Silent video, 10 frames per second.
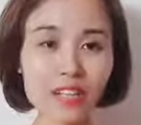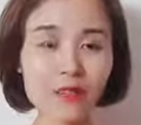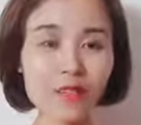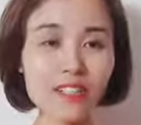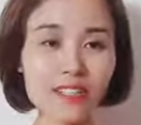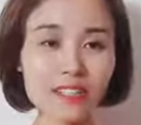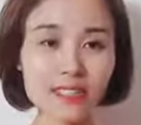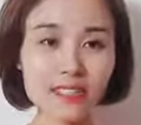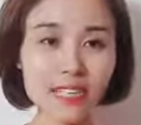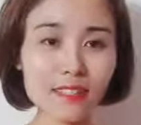thiếu người
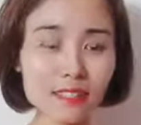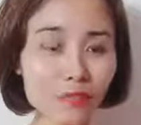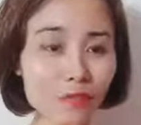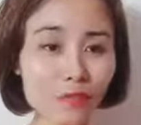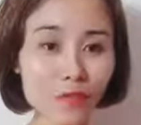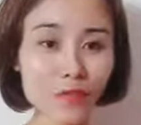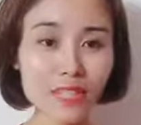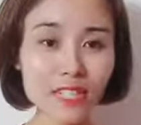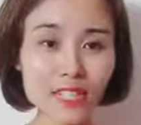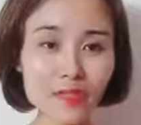dẫn dắt thiếu vốn
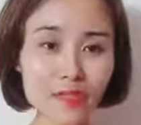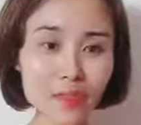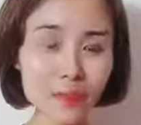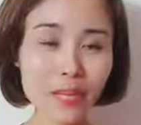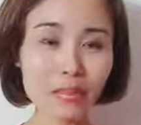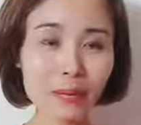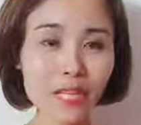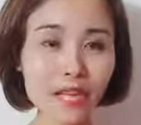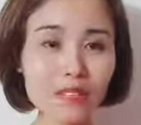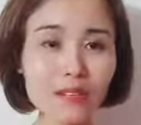chính vì vậy mà chúng
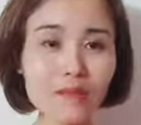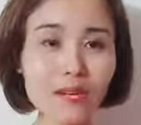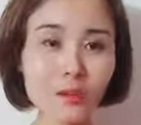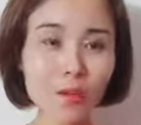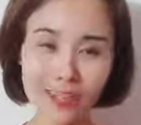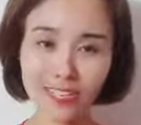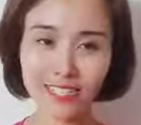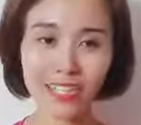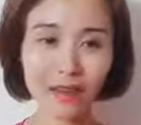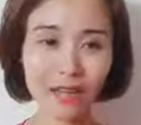ta chưa bước qua được
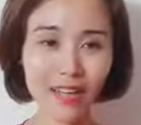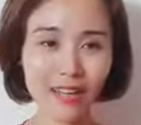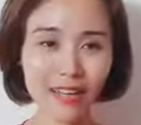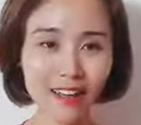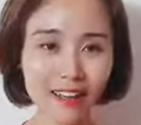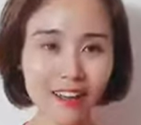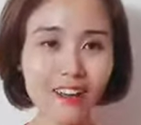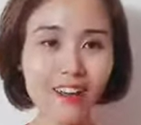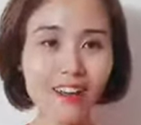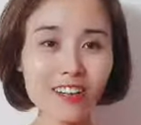cái rào cản đó